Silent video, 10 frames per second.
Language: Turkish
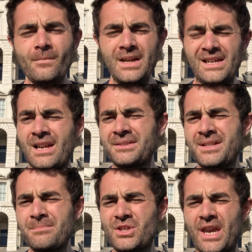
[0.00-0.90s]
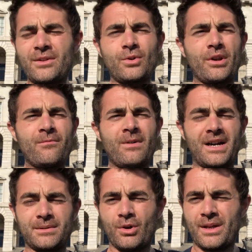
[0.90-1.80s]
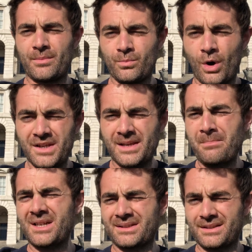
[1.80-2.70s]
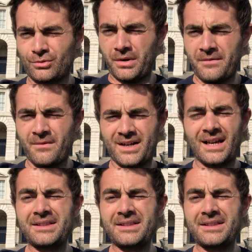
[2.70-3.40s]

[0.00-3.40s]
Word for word: İrlanda'nın bir şey dönemi vardı. Böyle muazzam bir kıtlık dönemi vardı.